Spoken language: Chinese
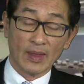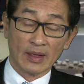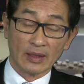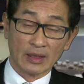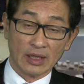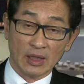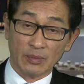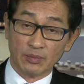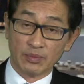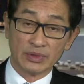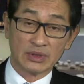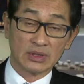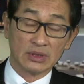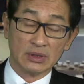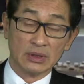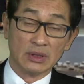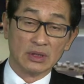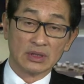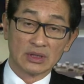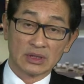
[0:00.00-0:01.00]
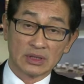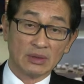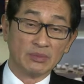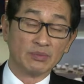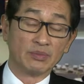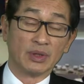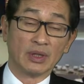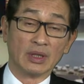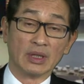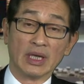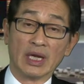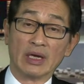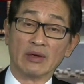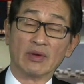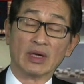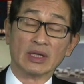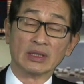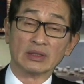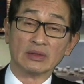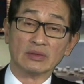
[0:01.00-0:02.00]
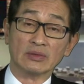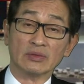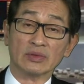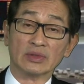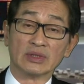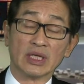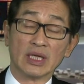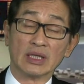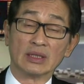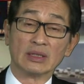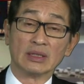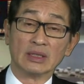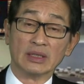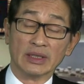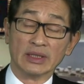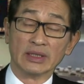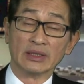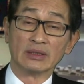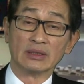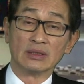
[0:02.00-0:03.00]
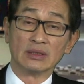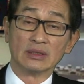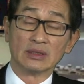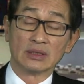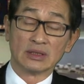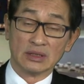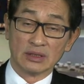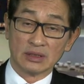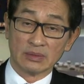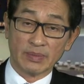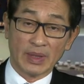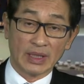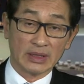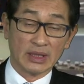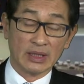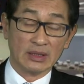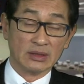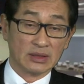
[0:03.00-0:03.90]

要不是升破两万五千零四十八点，